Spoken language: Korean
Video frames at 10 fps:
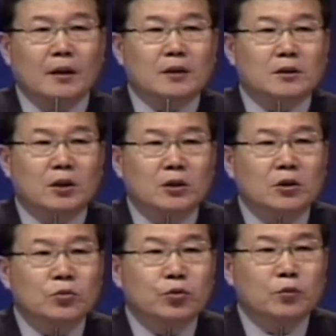저는
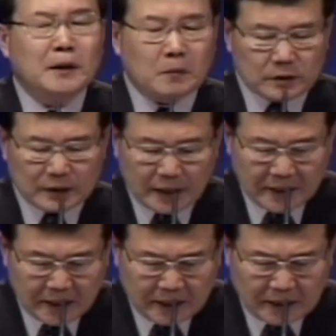그 후배
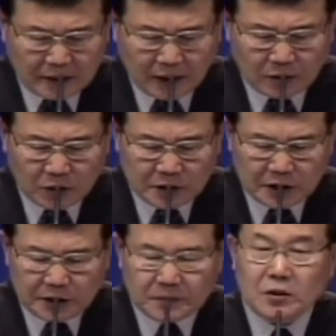목사에게
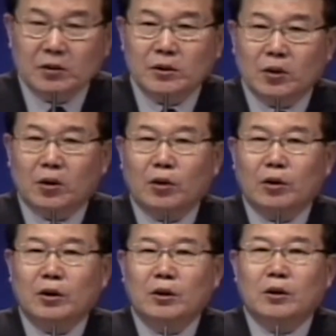
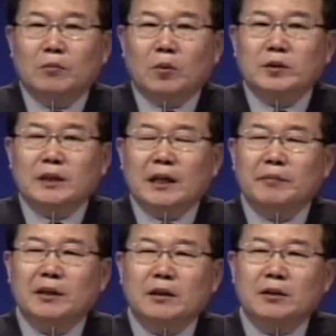단도직입적으로
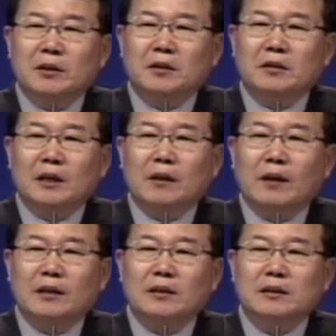목사님이 끊어졌다고
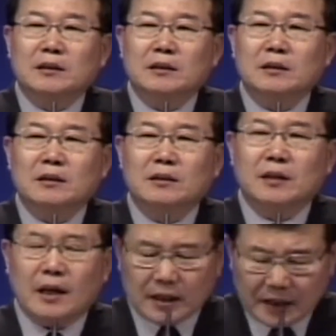하는 끈은
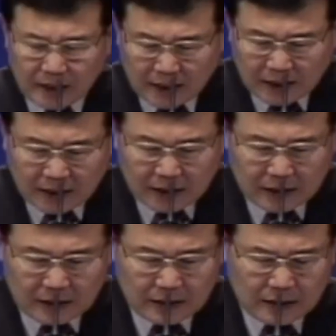끈이 아니다.
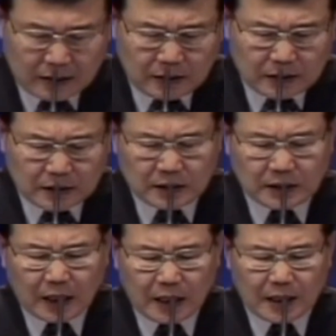
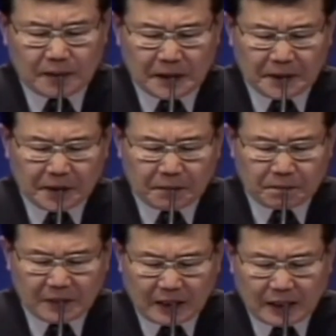끈은 하나밖에
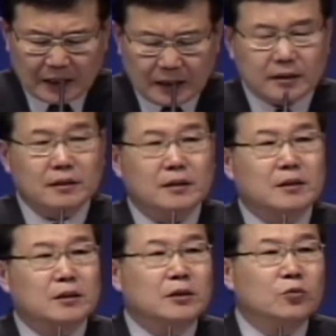없다. 그
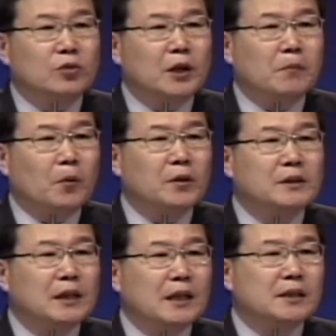끈은 눈에
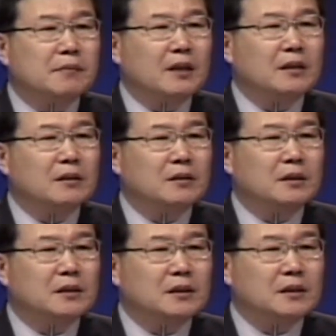보이지 않지만
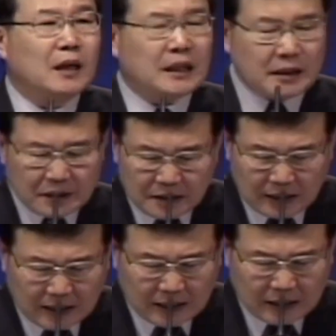끊어지지
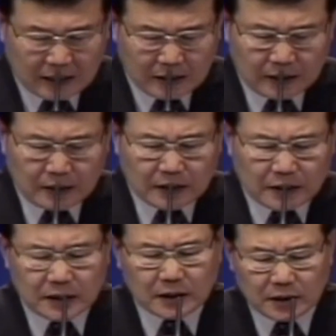않는다.
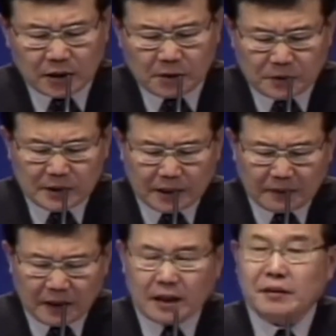그 끈을
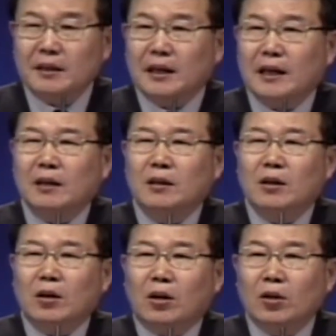붙잡아야 한다.
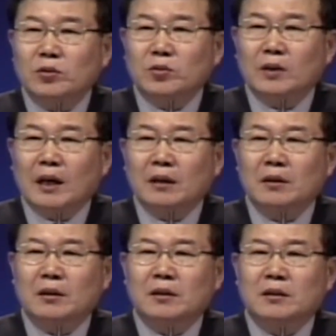엉뚱한
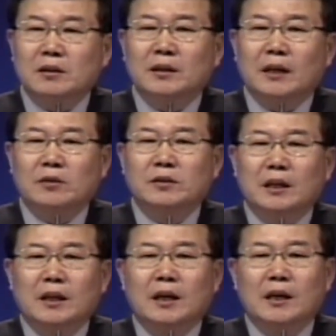걸 끈이라고
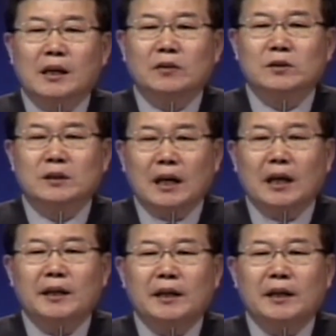생각하고 사니